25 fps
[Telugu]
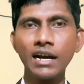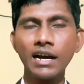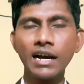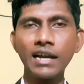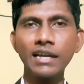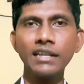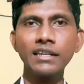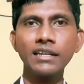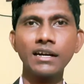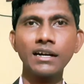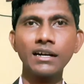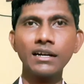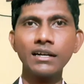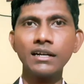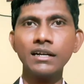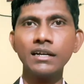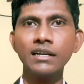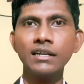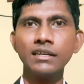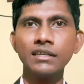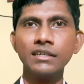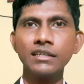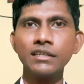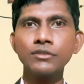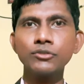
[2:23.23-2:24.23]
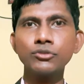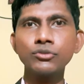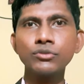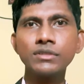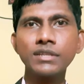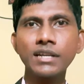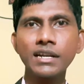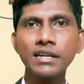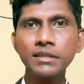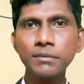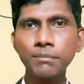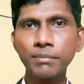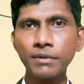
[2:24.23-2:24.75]
ఆయన ఈ
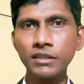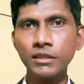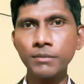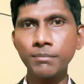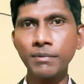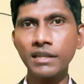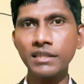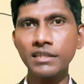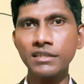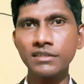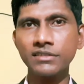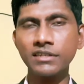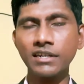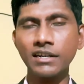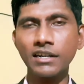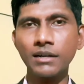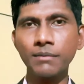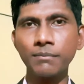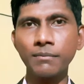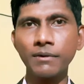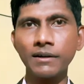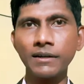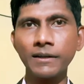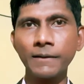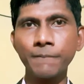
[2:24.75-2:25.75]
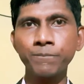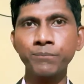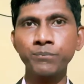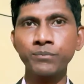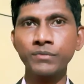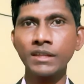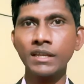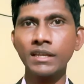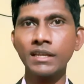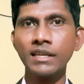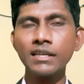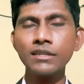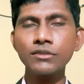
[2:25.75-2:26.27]
సూత్రాన్ని ప్రతిపాదించాడు అనమాట
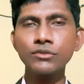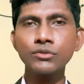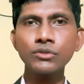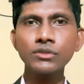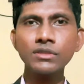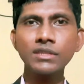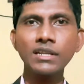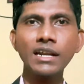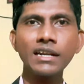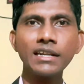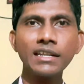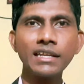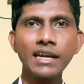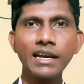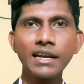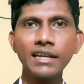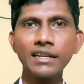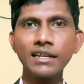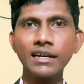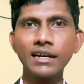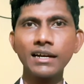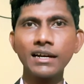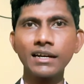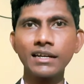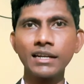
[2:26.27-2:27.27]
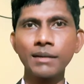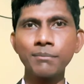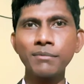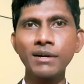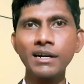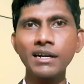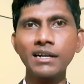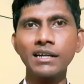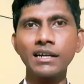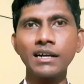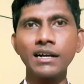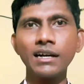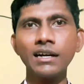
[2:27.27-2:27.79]
ఈ సూత్రాన్ని ఆయన
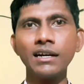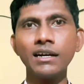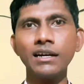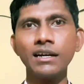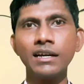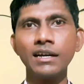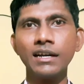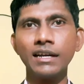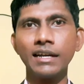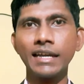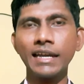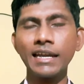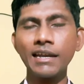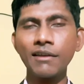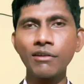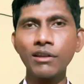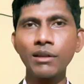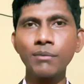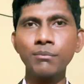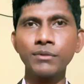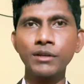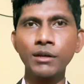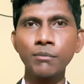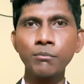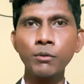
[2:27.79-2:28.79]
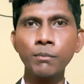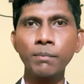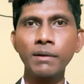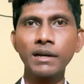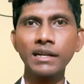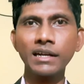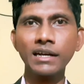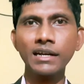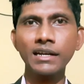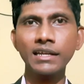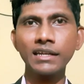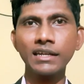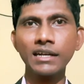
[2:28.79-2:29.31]
క్రమంగా కేవలం డబ్బు
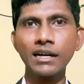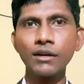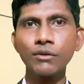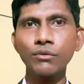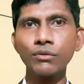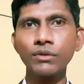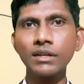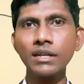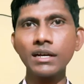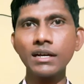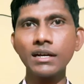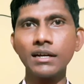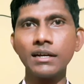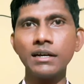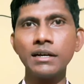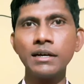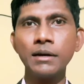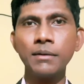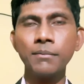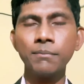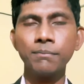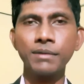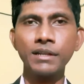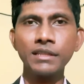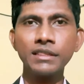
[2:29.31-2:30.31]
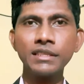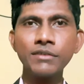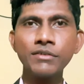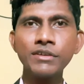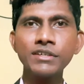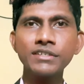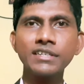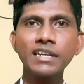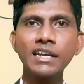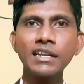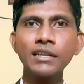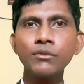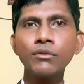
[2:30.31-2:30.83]
పరంగానే కాకుండా ప్రతి
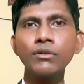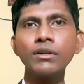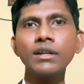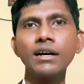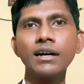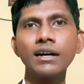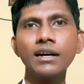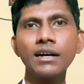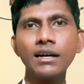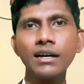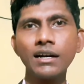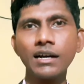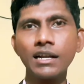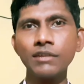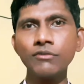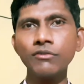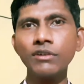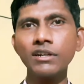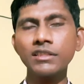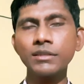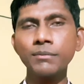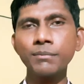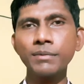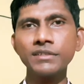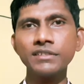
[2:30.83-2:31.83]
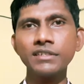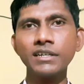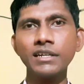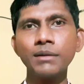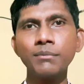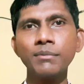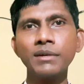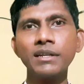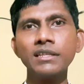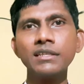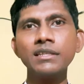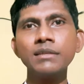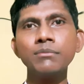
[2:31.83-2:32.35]
విషయానికి కూడా
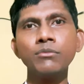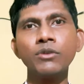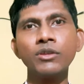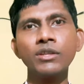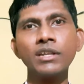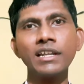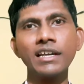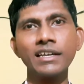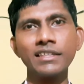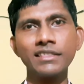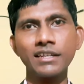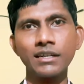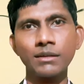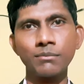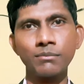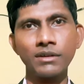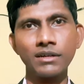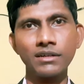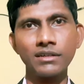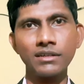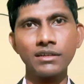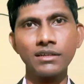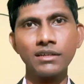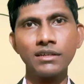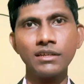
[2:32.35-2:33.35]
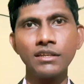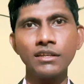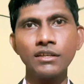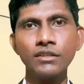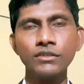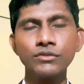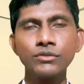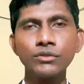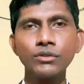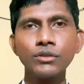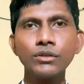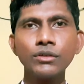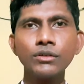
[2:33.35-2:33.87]
అనువర్తింపచేయడం అనేది మొదలైందనమాట
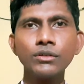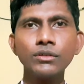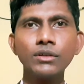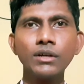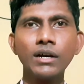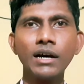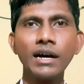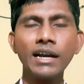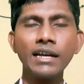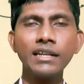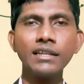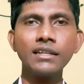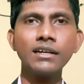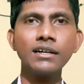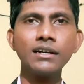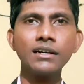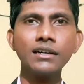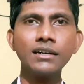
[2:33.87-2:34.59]
సో ఆయన